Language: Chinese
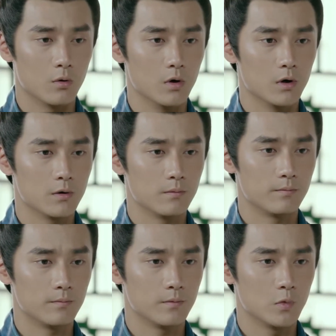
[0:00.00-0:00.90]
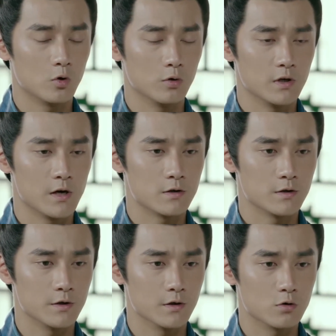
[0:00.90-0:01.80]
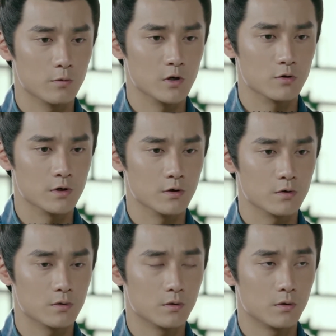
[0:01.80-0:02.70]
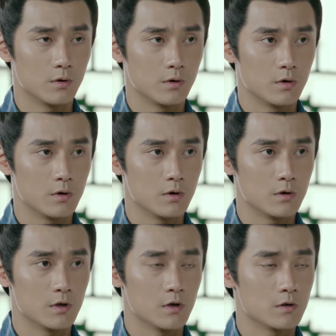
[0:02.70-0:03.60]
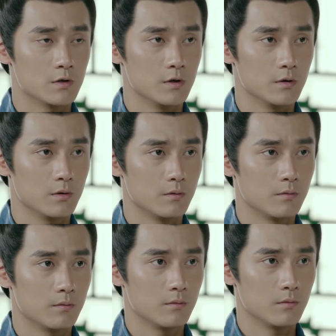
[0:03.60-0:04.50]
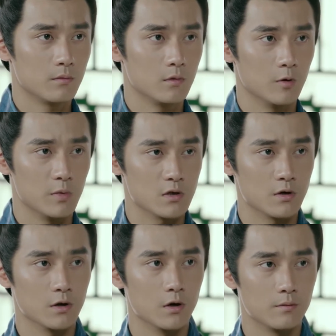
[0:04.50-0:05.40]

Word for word: 都怪我，土地这件事是我没有说清楚。这件事情，你就别操心